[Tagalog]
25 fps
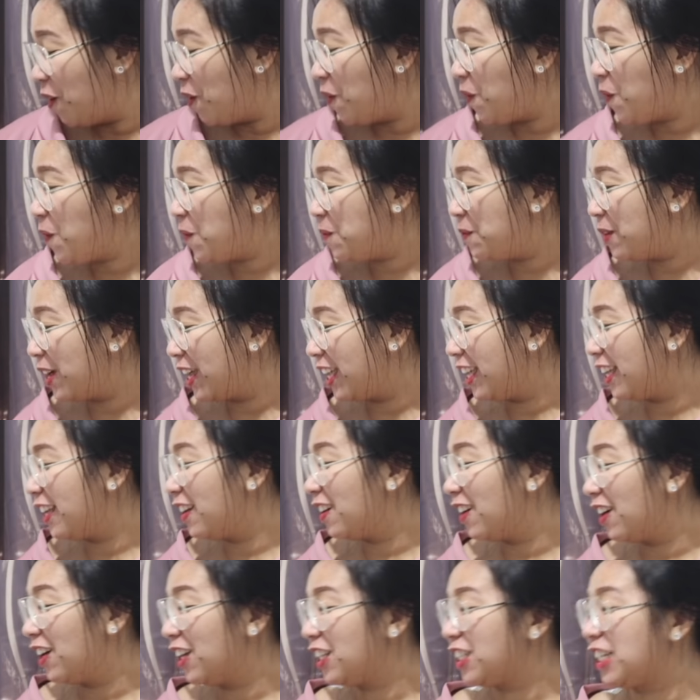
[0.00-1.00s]
Oh my
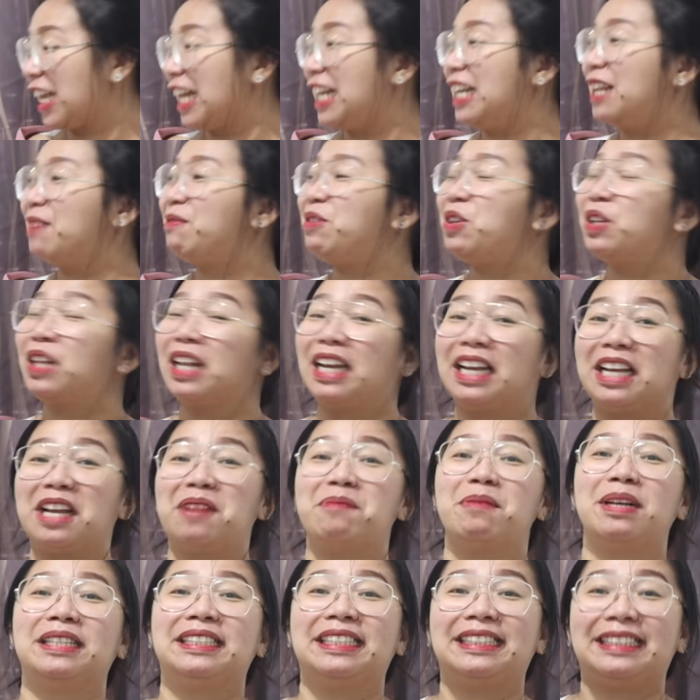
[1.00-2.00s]
gosh! Alam niyo
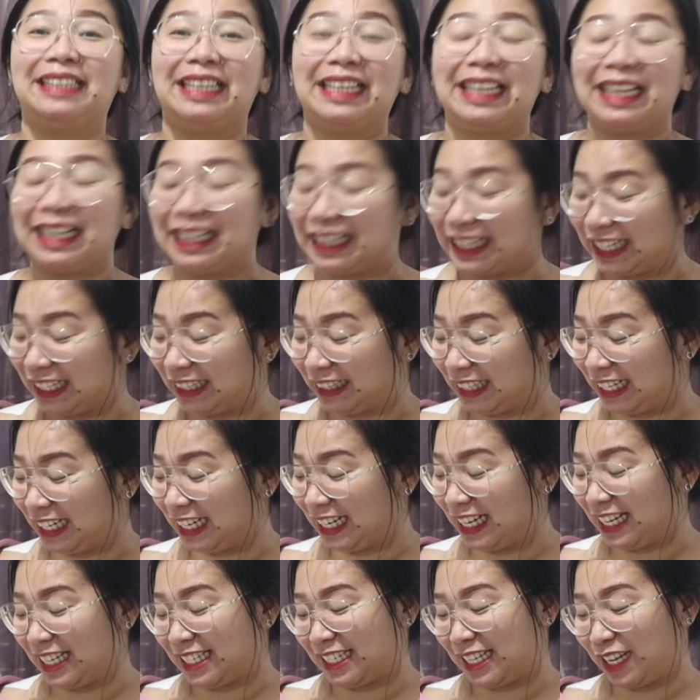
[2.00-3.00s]
talaga, masisink in lang
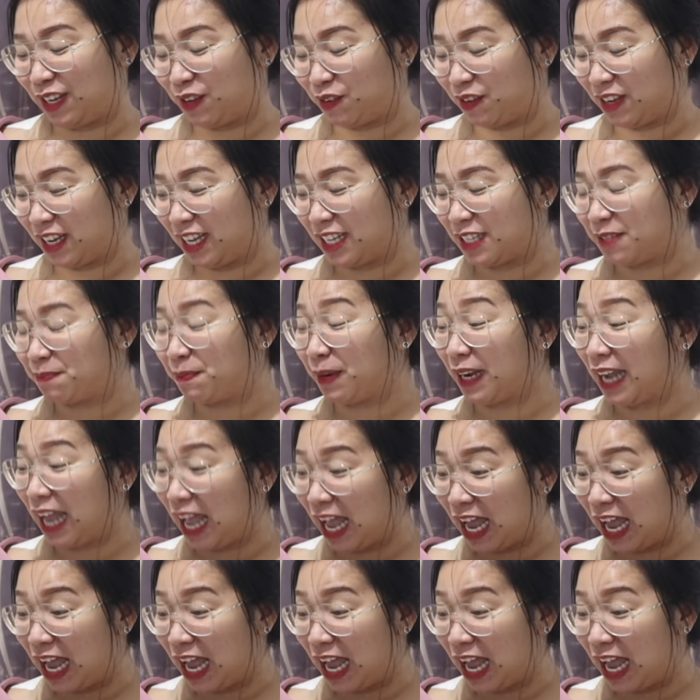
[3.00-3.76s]
talaga sa you guys pag,